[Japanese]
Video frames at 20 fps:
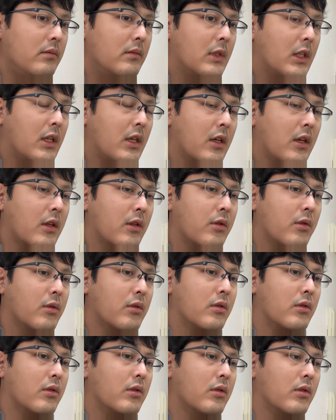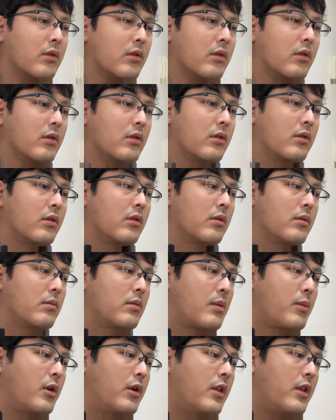であのー、まあ、
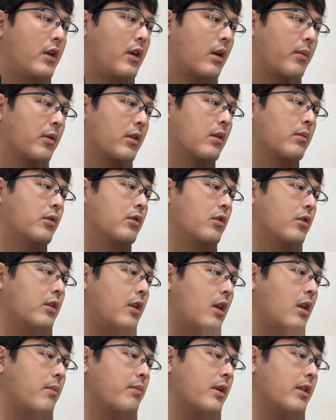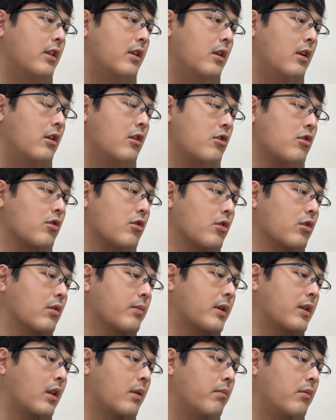僕なんかもともとね、まあ、日蓮宗の、ま
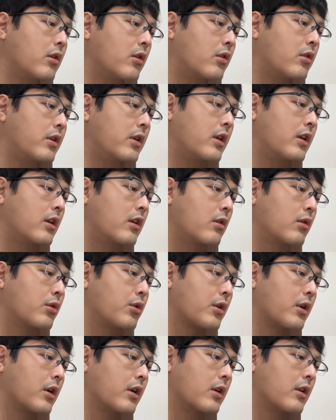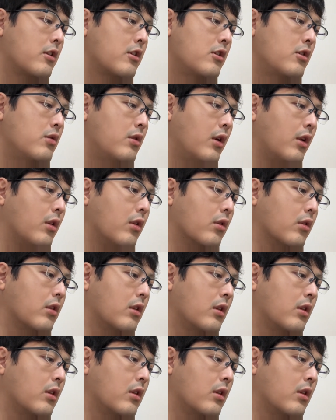あ、南明法蓮華経とか新入園の